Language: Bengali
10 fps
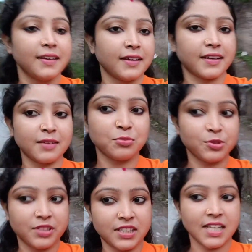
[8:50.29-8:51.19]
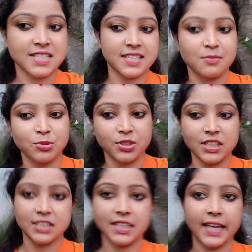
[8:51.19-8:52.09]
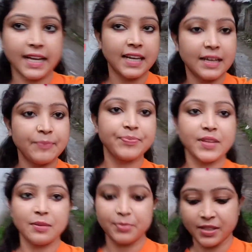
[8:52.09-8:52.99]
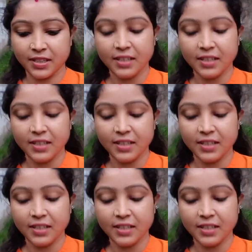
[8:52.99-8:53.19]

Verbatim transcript: এখানে মন্দির আছে মন্দিরটা দেখালাম তারপরে